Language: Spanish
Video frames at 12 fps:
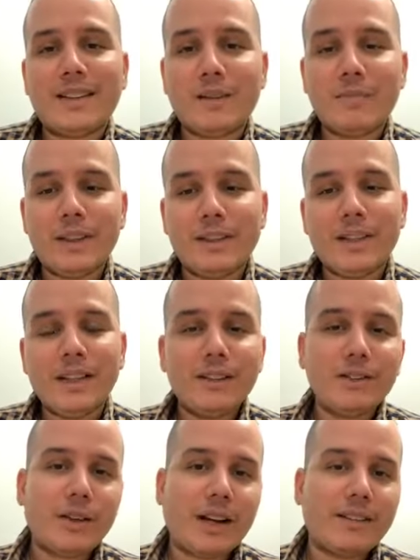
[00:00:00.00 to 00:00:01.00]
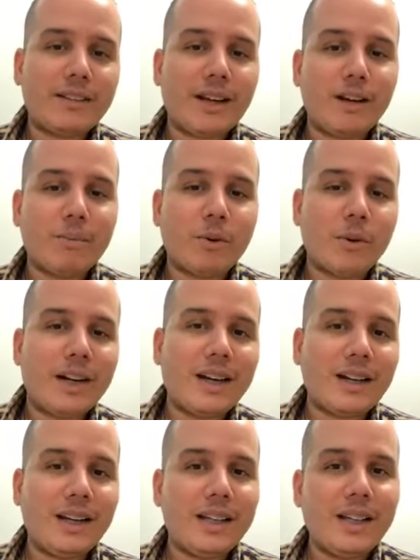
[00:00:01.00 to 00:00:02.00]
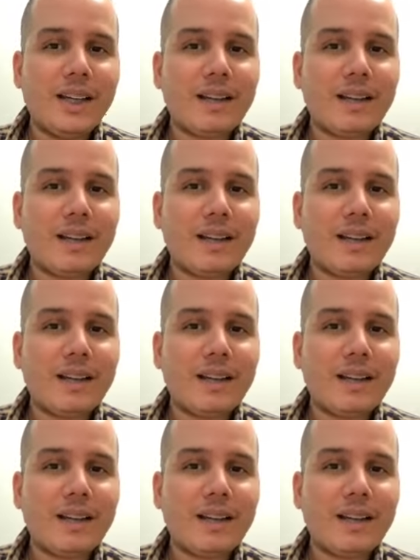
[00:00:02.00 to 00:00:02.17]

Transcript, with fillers: transmitiendo gracias al apoyo de la Alcaldía